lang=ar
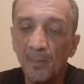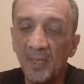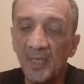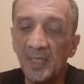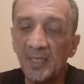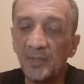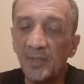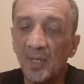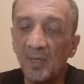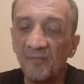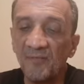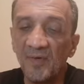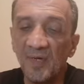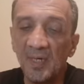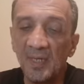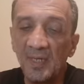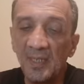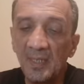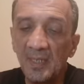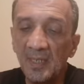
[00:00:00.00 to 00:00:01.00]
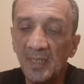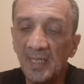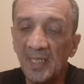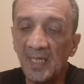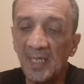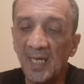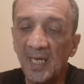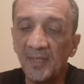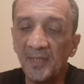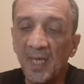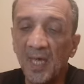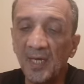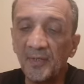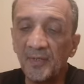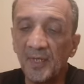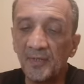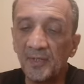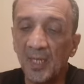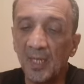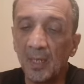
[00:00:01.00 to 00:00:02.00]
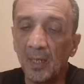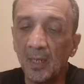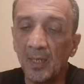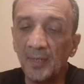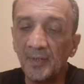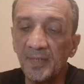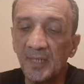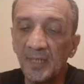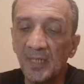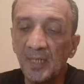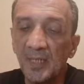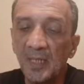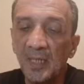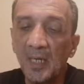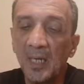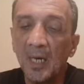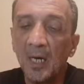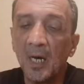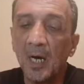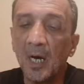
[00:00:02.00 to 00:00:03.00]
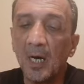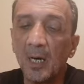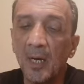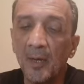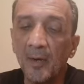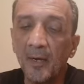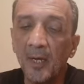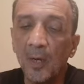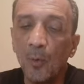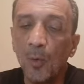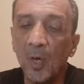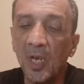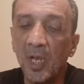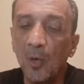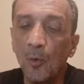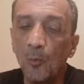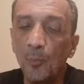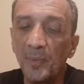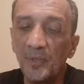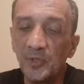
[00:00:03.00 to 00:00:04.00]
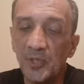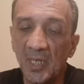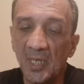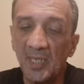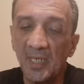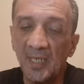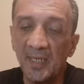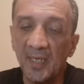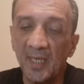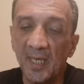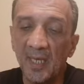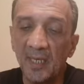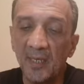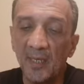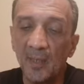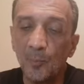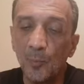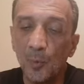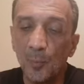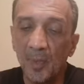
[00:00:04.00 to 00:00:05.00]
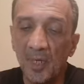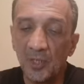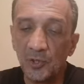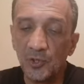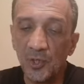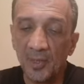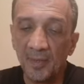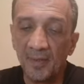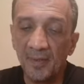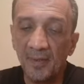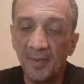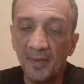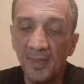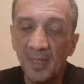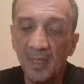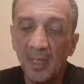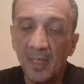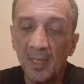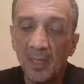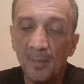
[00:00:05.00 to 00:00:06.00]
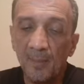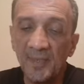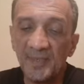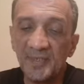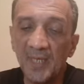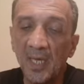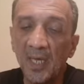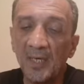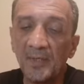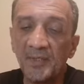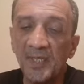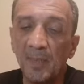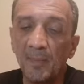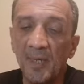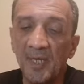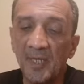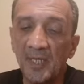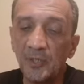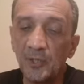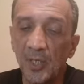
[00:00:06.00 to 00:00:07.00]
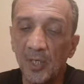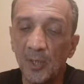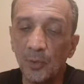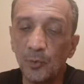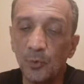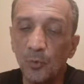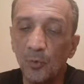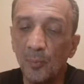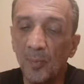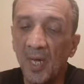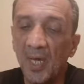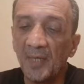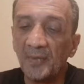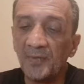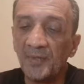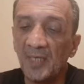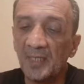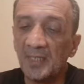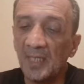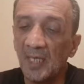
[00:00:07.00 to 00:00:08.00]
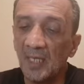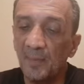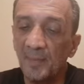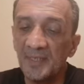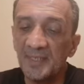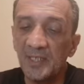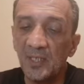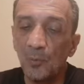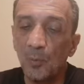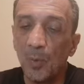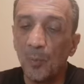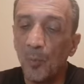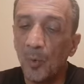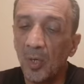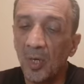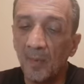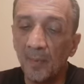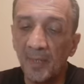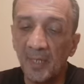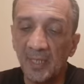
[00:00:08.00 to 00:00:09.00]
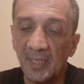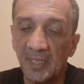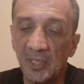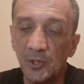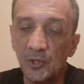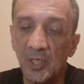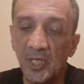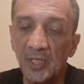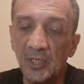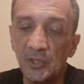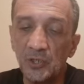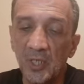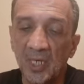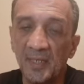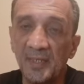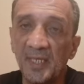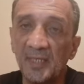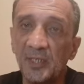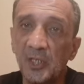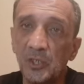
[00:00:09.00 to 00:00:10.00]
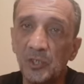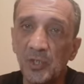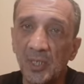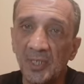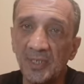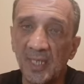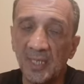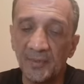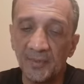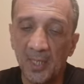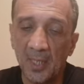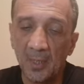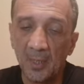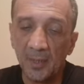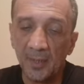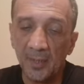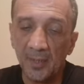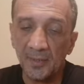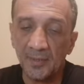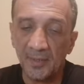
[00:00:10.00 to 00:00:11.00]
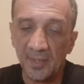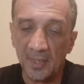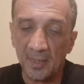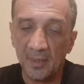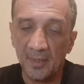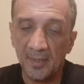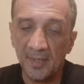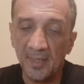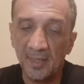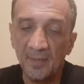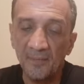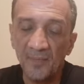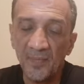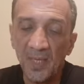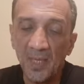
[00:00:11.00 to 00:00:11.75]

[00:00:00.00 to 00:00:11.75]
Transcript: بالإضافة إلى أن حضرة القاضي أقر ولو بشكل غير مباشر بصحة ما نشرته محطة ال بي سي ومخابرات الجيش عن نتيجة التحقيق التقني